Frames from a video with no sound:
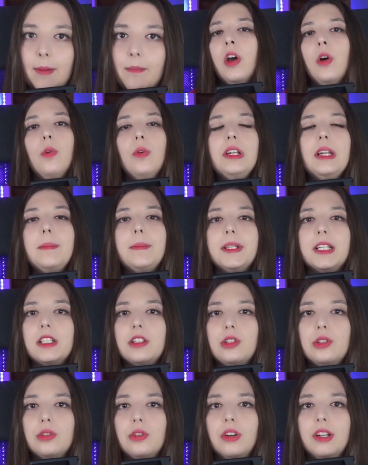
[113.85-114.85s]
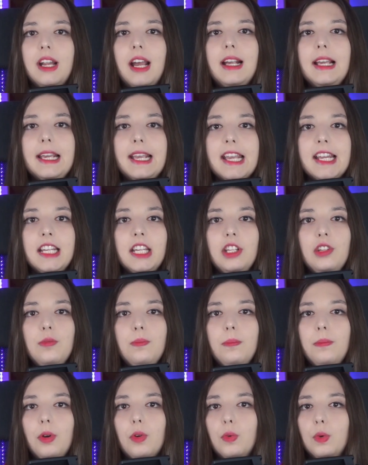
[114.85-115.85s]
Una persona crede in
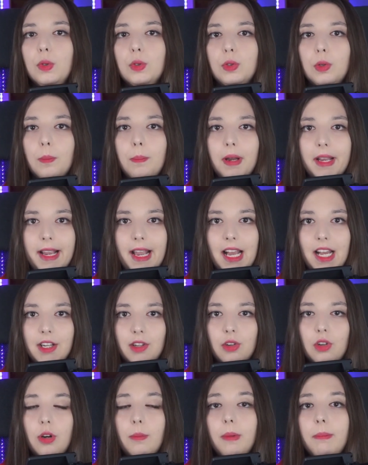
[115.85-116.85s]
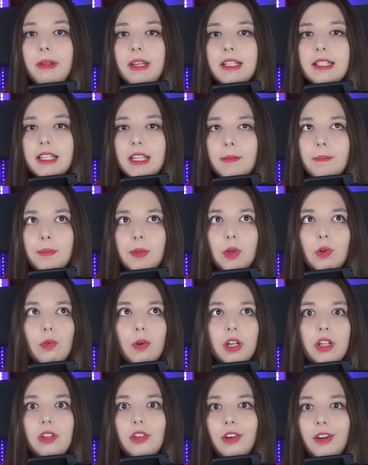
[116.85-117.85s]
un culto pagano, come per esempio
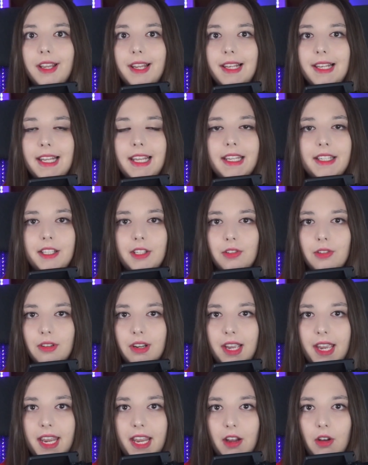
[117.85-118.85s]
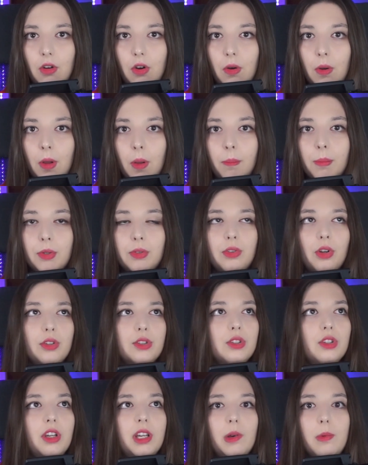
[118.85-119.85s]
quello ellenico, greco,
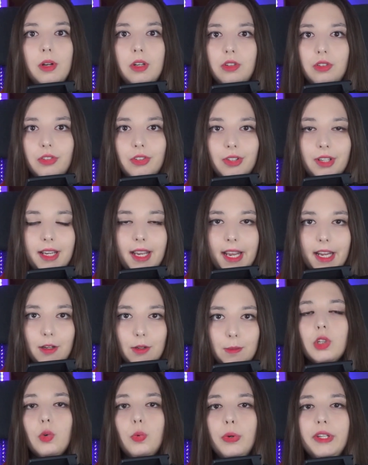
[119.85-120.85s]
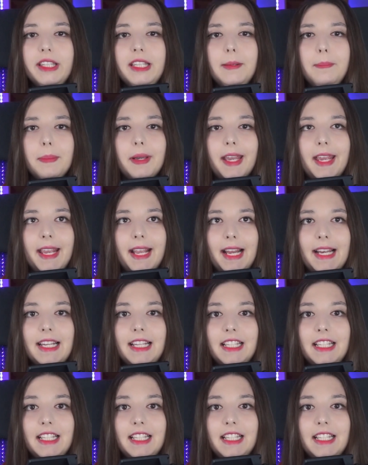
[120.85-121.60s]
piuttosto che quello norreno, quindi prega le